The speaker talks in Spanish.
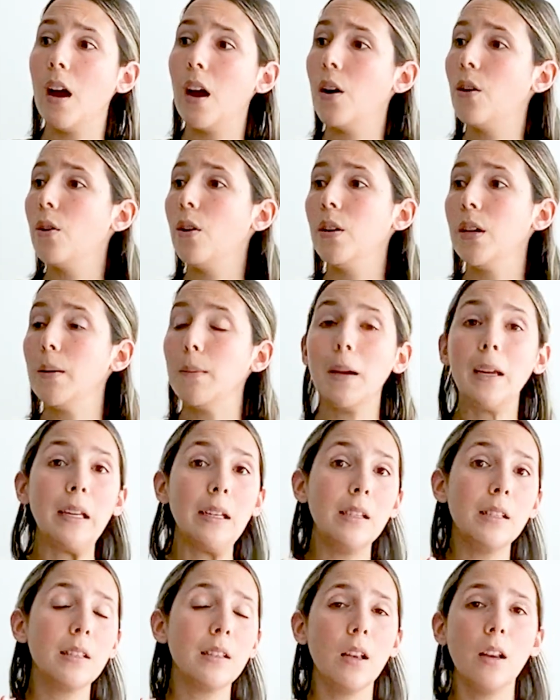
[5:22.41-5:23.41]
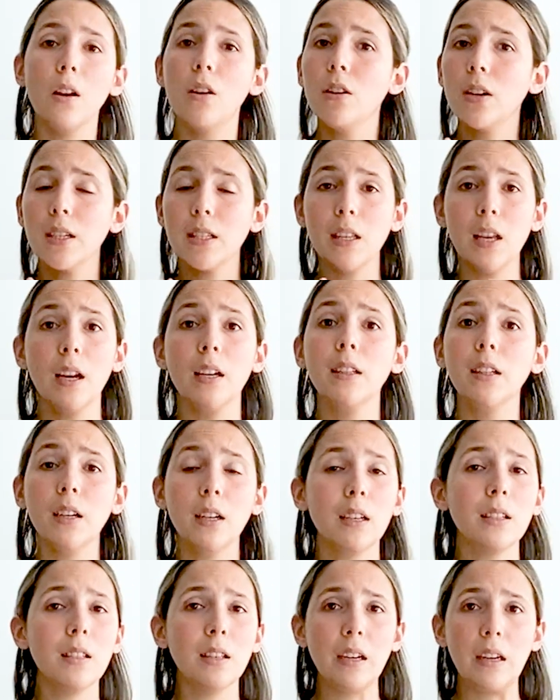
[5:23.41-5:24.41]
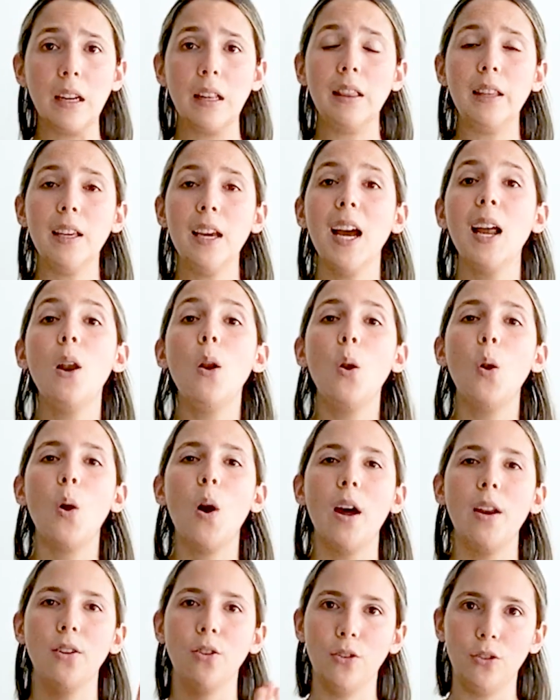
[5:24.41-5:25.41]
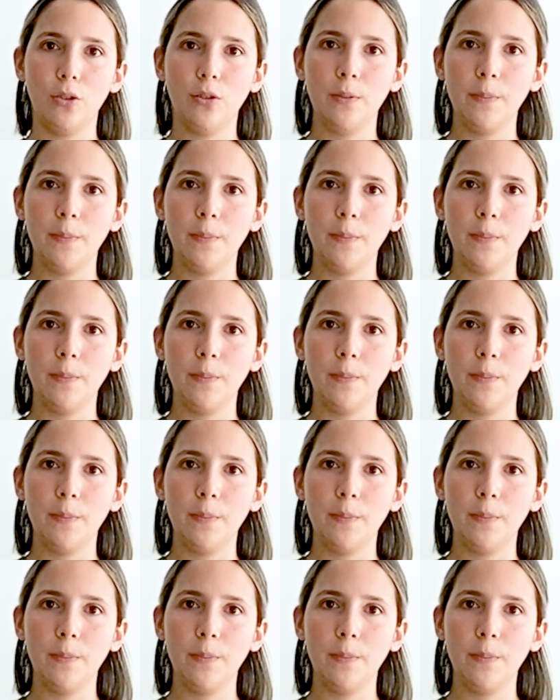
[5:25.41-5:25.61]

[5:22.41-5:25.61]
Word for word: hago emails, lo que sea que tenga que hacer en el día, lo anoto.